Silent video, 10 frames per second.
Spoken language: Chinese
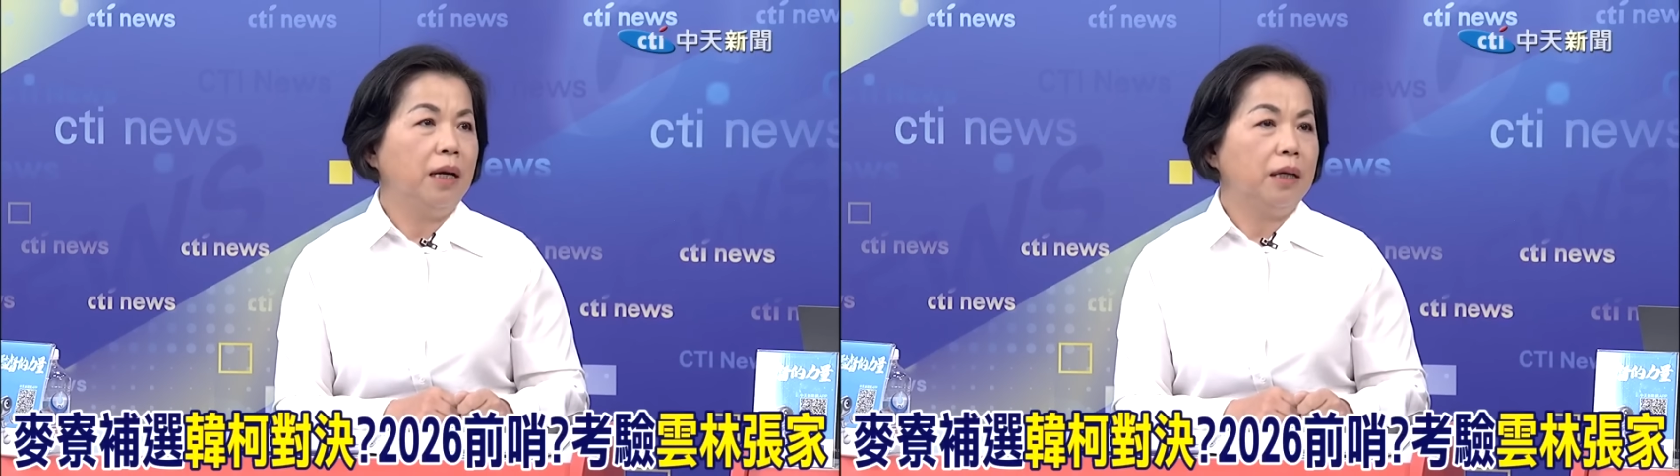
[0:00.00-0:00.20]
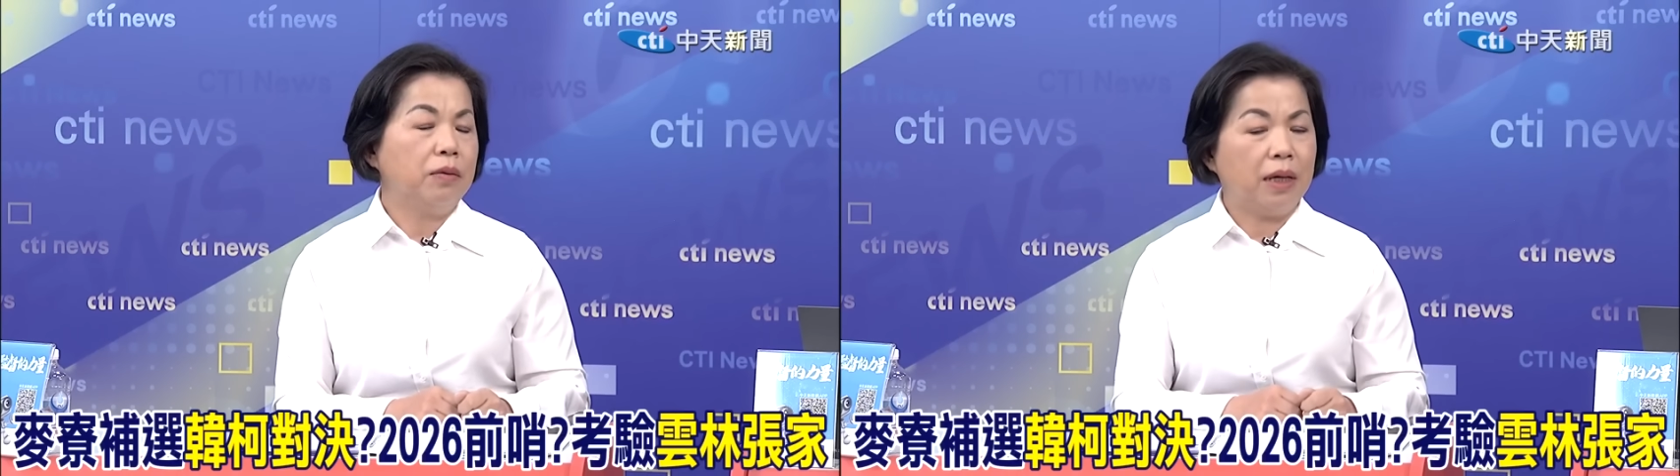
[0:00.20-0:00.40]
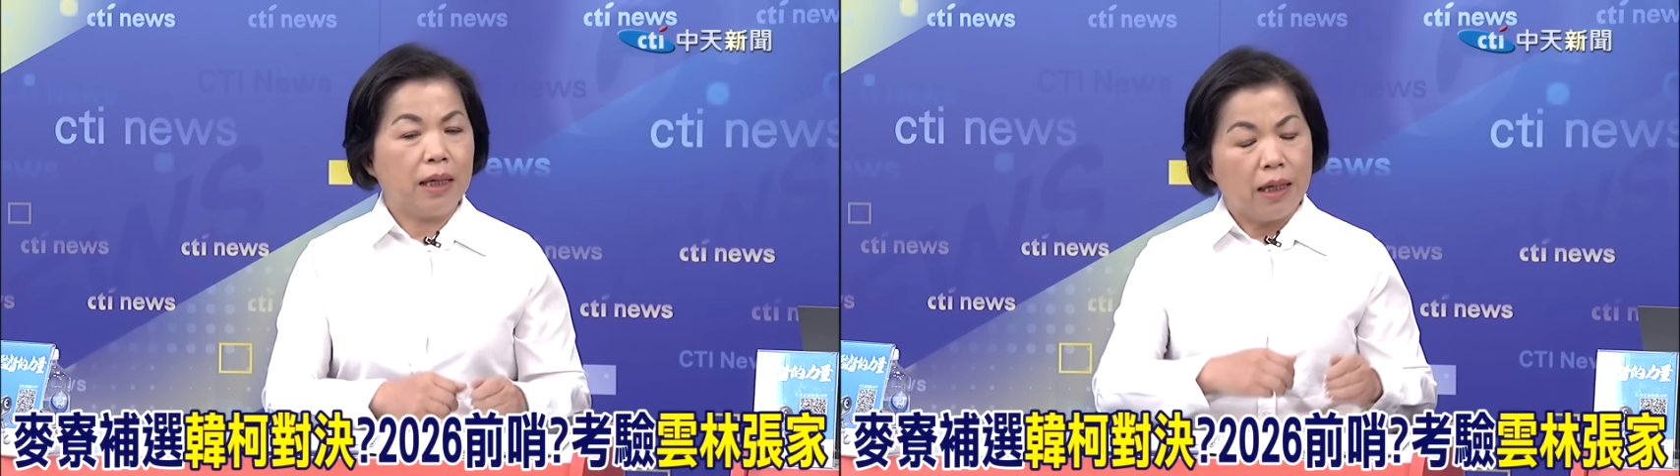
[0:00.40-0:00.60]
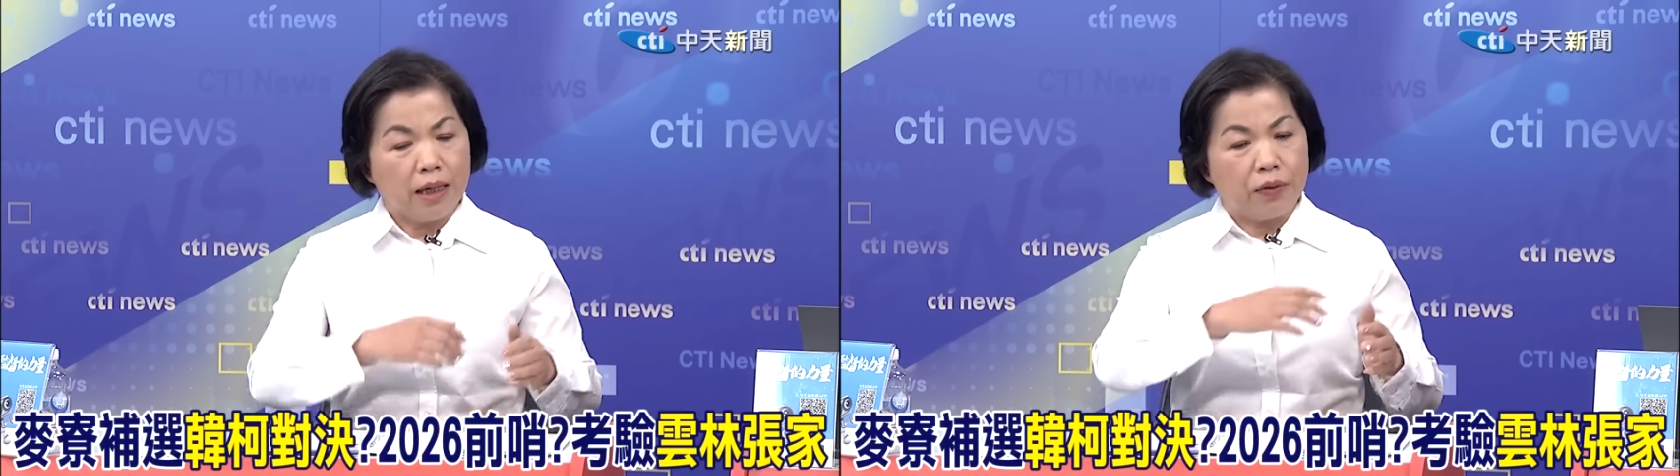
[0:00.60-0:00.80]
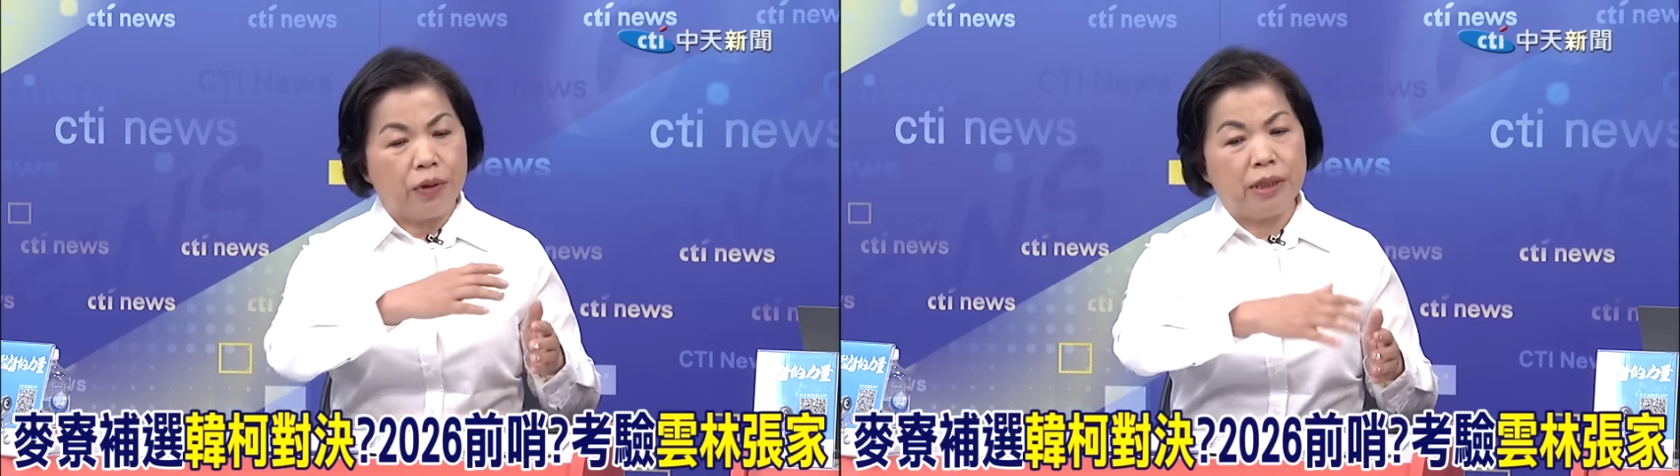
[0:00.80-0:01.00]
因为
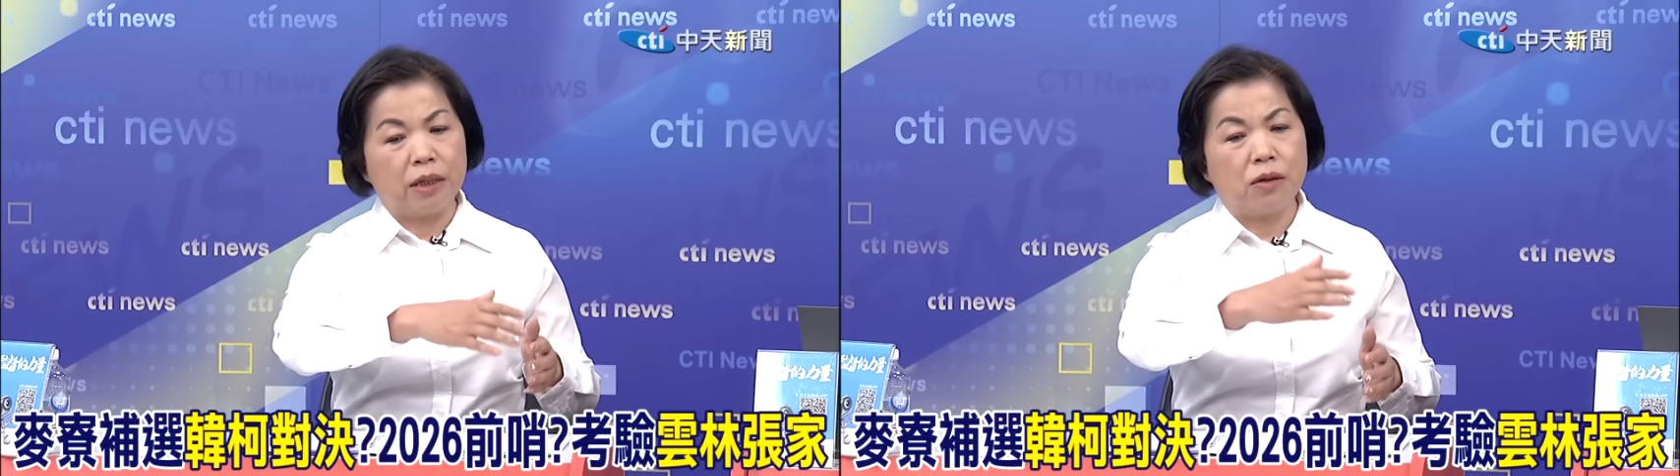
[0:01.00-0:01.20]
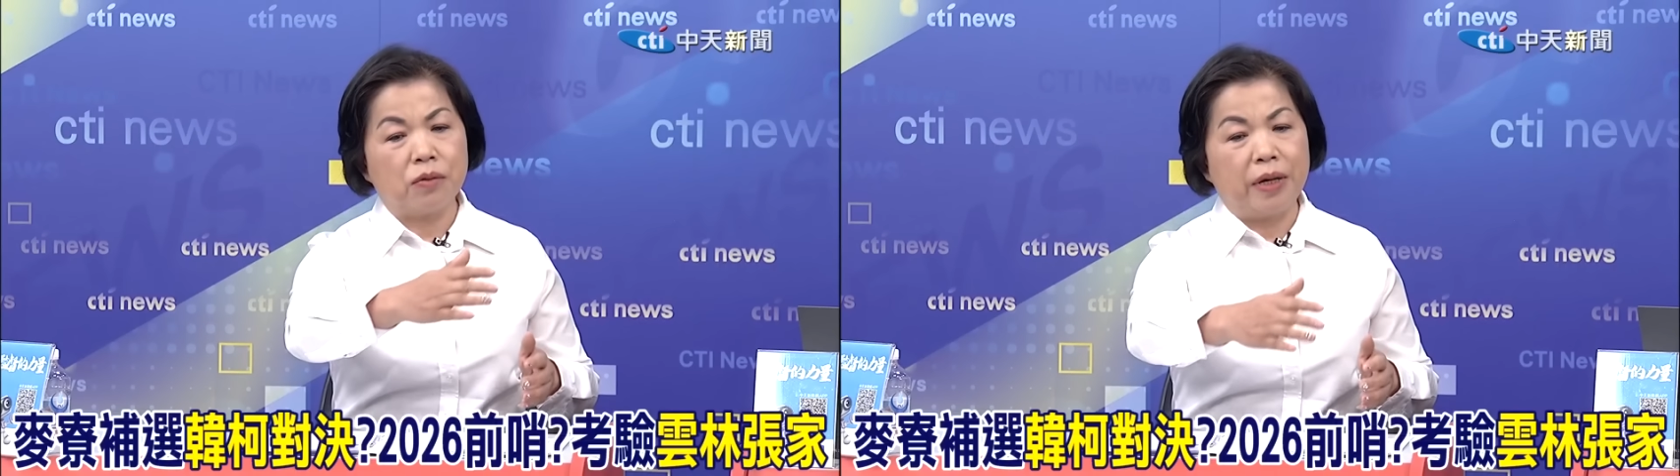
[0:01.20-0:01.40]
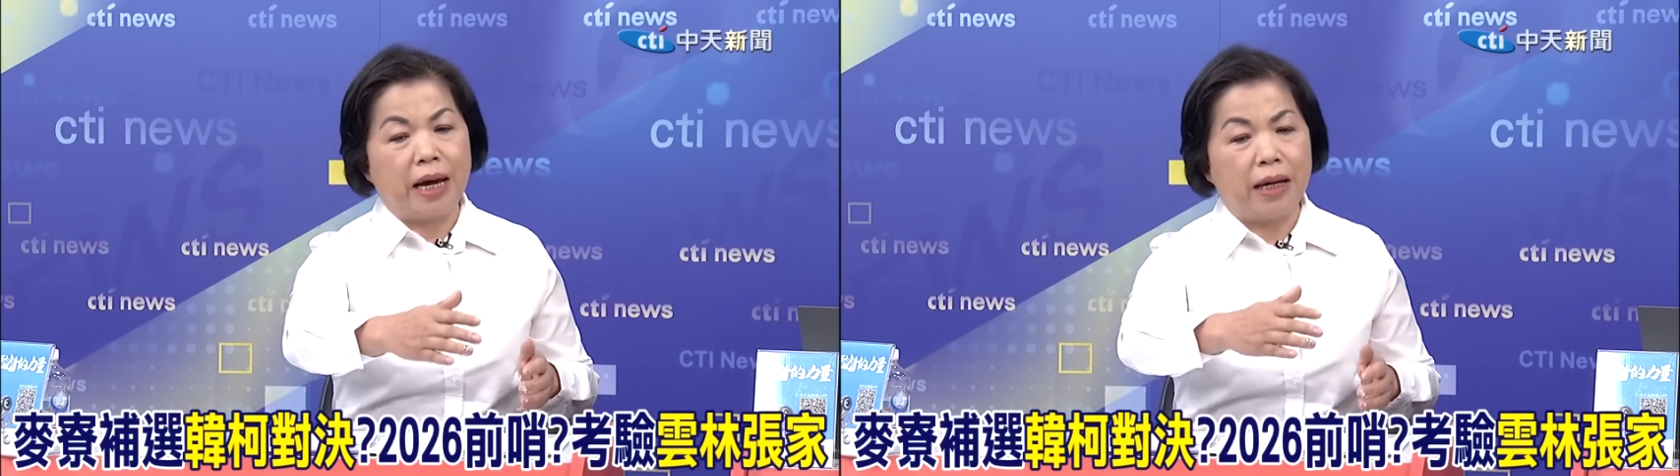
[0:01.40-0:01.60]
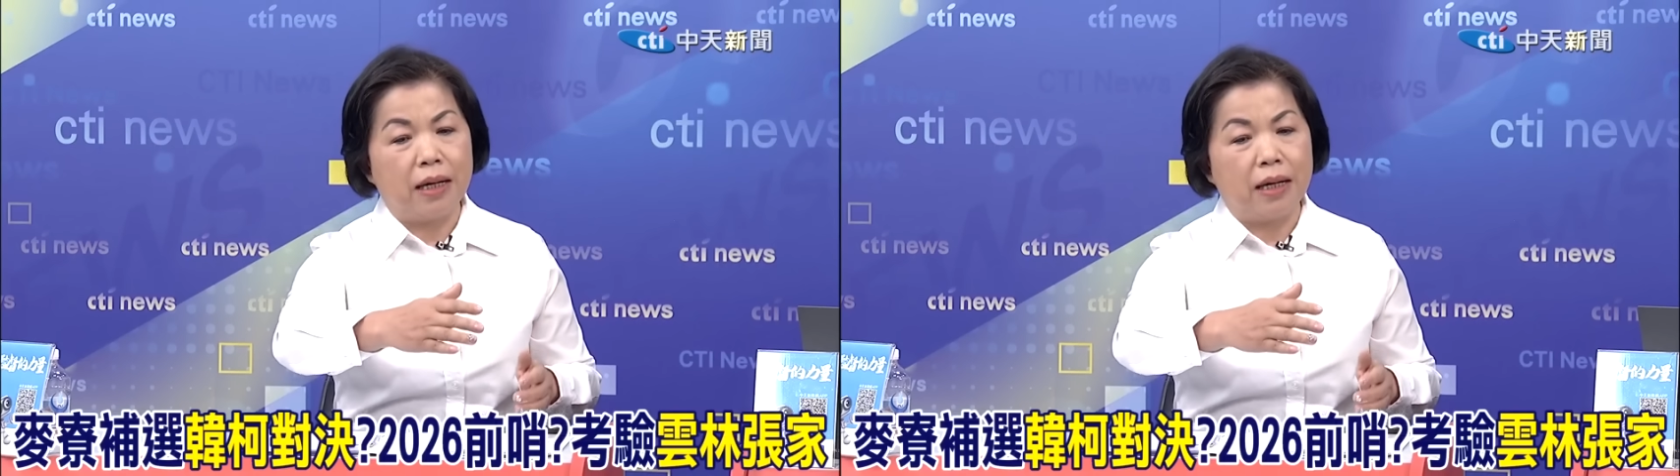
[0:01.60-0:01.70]
云林个鬼啊，